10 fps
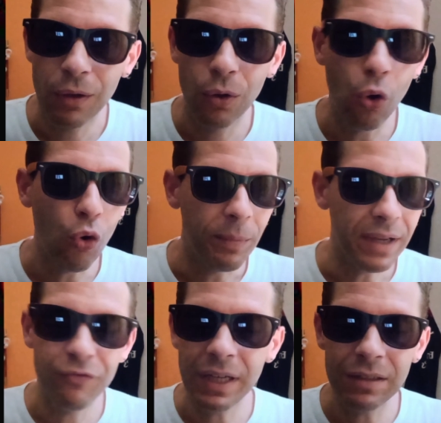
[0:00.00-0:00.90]

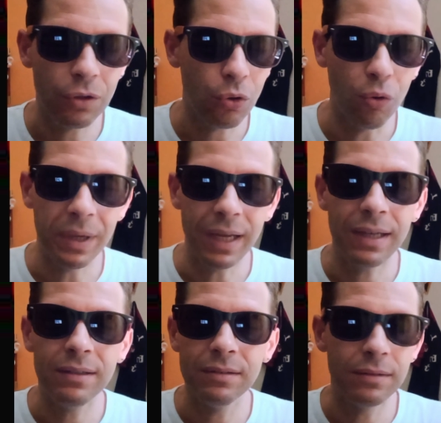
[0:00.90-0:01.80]
come filtro, come
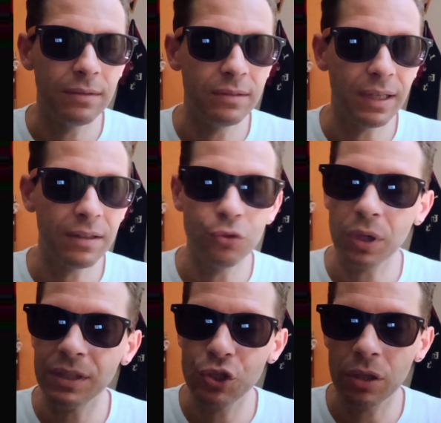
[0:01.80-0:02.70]

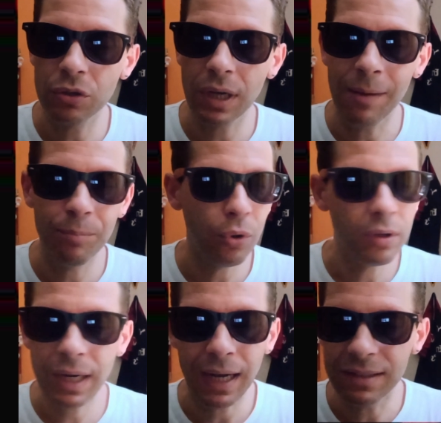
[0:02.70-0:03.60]
interditore di
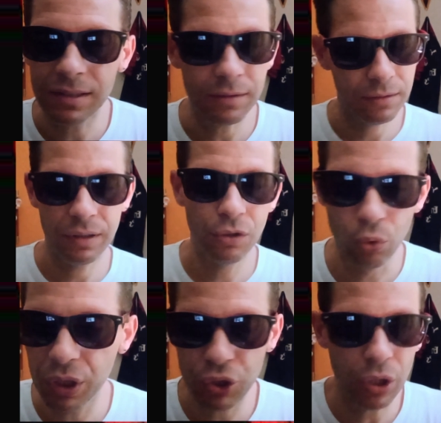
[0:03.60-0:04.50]
centrocampo, ragazzi,
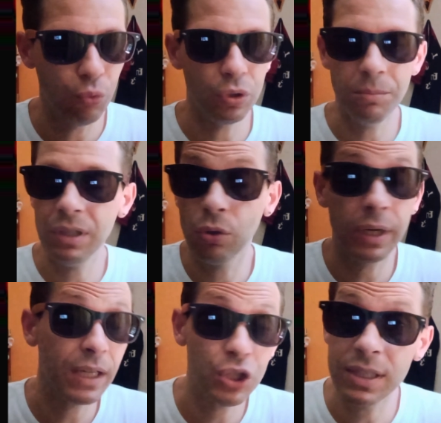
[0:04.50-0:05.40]
Krunic è uno dei
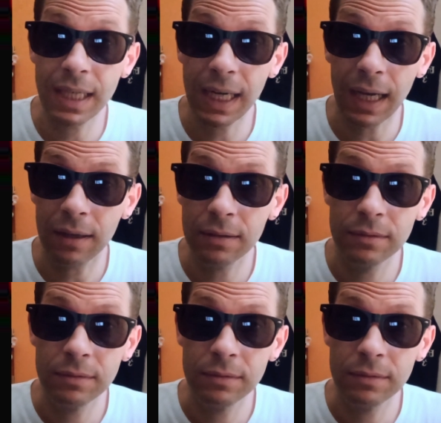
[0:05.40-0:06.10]
migliori che c'è in Serie A